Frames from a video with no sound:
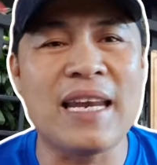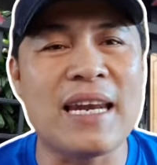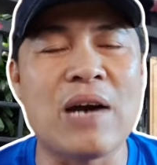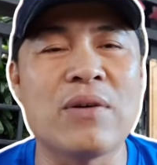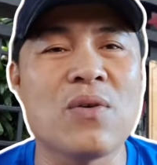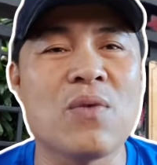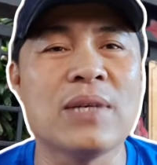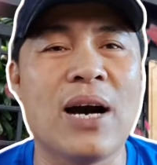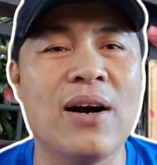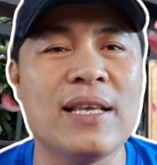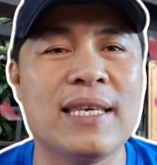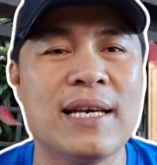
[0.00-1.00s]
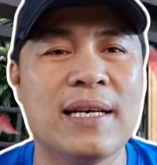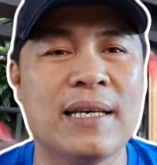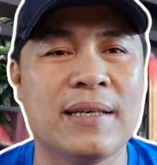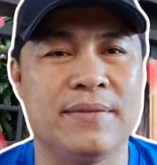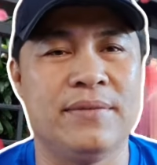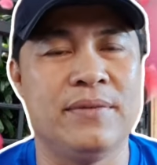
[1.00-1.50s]
nào nó cũng có hết trơn
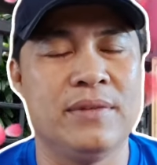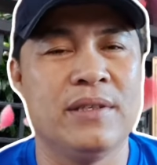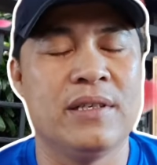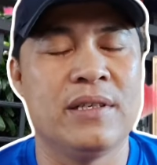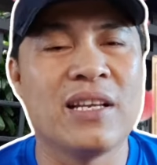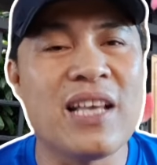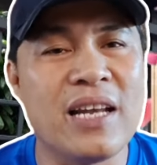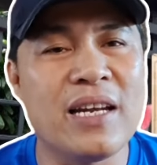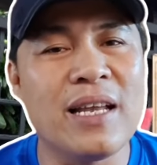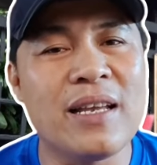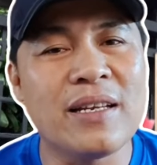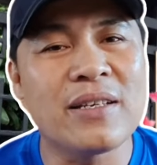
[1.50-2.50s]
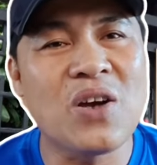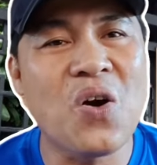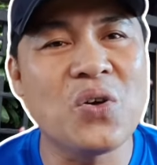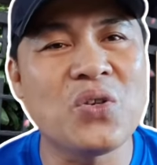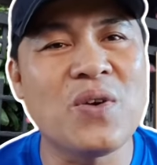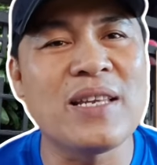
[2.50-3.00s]
á nên
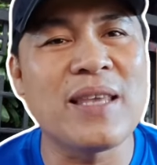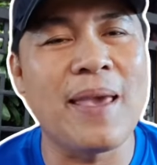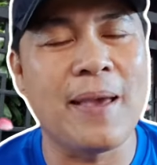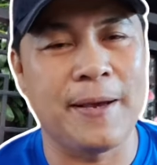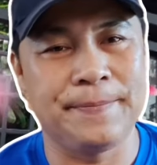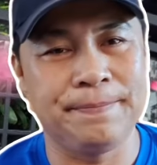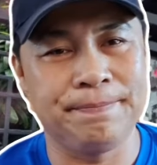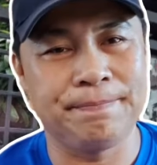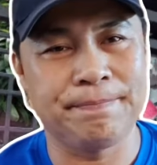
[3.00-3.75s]
cô chú anh chị ơi